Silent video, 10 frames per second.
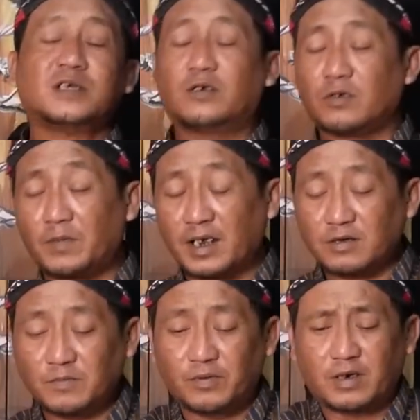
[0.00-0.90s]
rumah
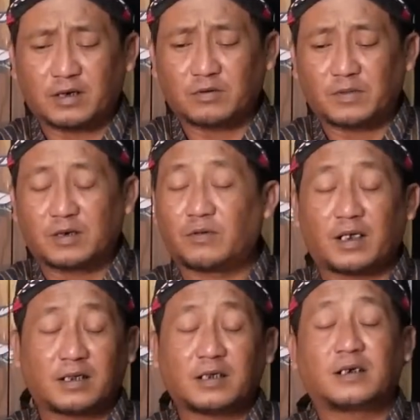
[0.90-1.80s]
itu bukan rumah dua
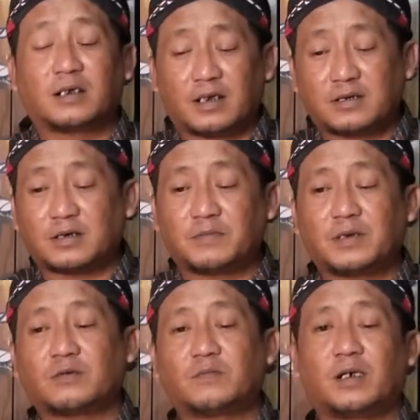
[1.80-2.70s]
lantai enggak
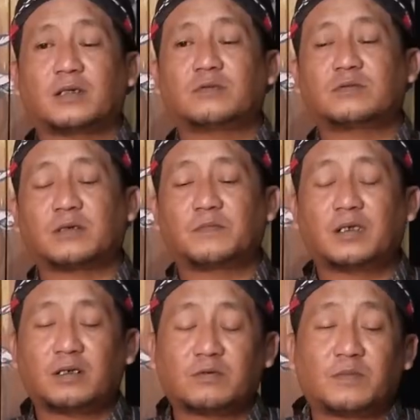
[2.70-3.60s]
tapi rumah itu
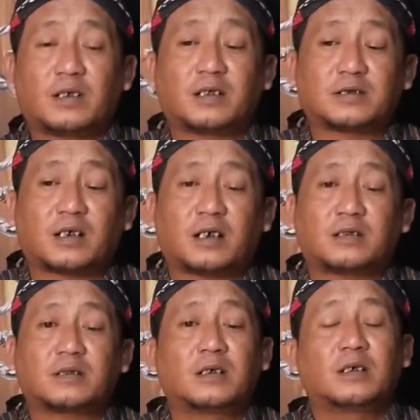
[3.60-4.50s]
terbilang rumah yang sangat